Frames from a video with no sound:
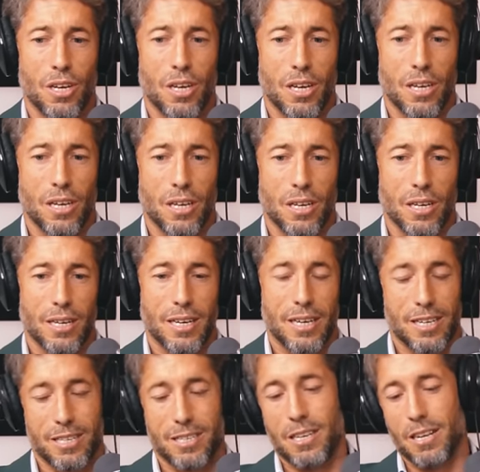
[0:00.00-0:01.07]
Eh, que
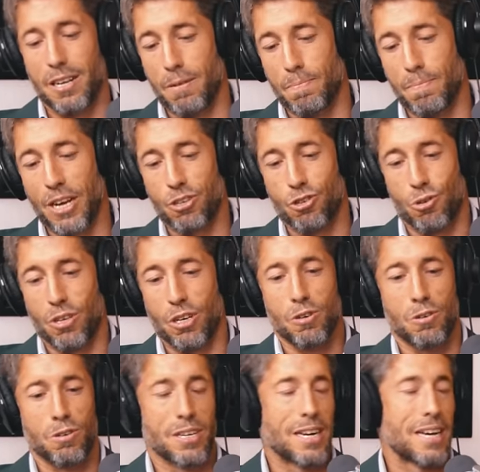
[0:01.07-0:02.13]
es el paso de,
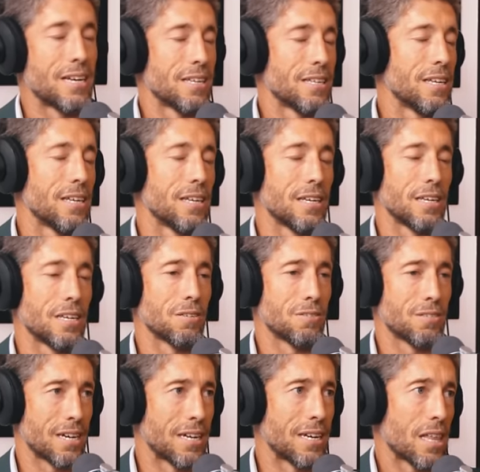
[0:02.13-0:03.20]
de,
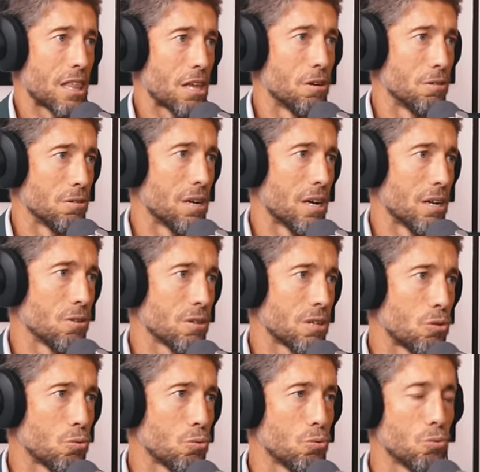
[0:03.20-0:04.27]
consagración a lo
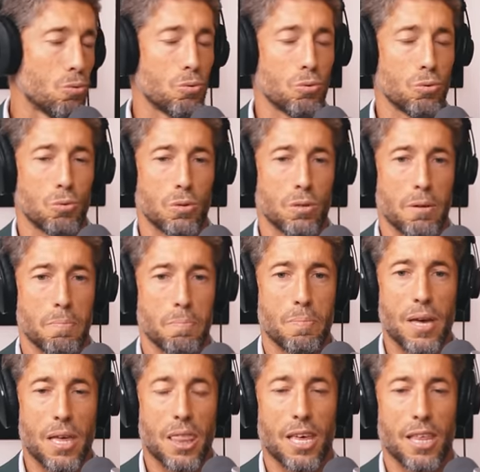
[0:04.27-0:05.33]
que tú
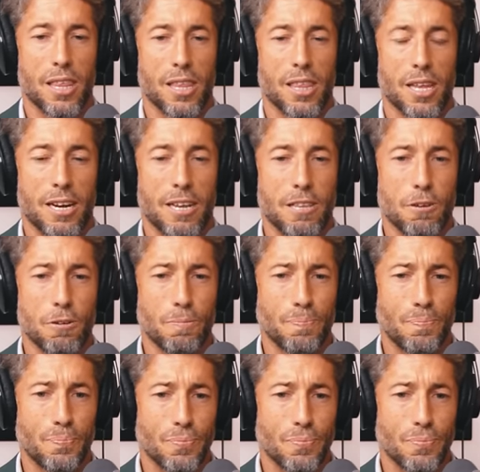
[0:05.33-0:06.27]
empiezas desde niño.